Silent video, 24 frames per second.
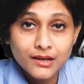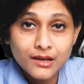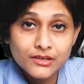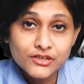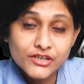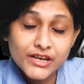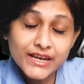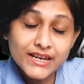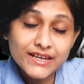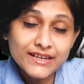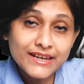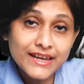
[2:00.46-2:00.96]

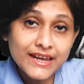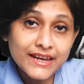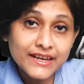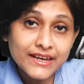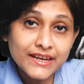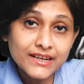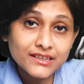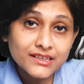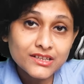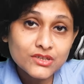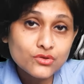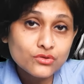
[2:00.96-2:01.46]
সেই
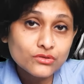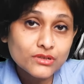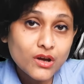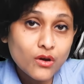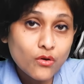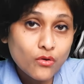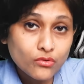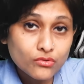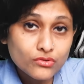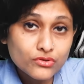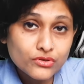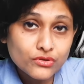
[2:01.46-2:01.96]
কেকের কিছুটা
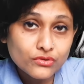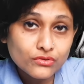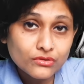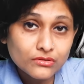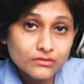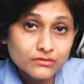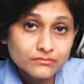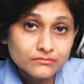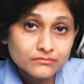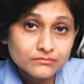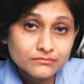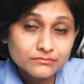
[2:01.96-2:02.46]
অংশ
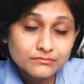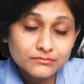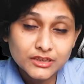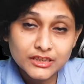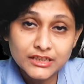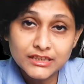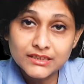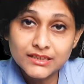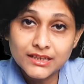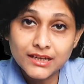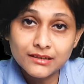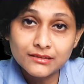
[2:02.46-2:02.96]
তিনি
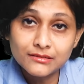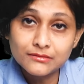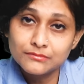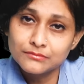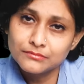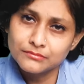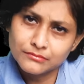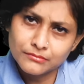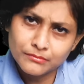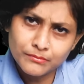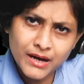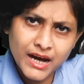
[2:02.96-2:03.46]
তার
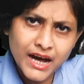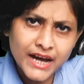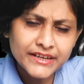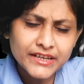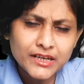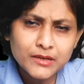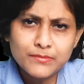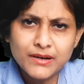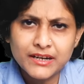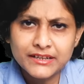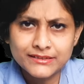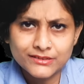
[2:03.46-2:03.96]

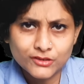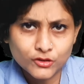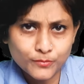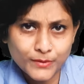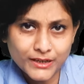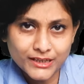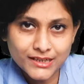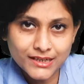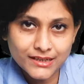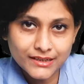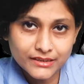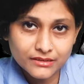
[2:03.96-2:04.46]
ভাইয়ের বাড়িতেও
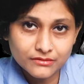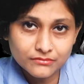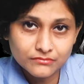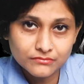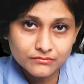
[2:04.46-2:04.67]
পাঠালেন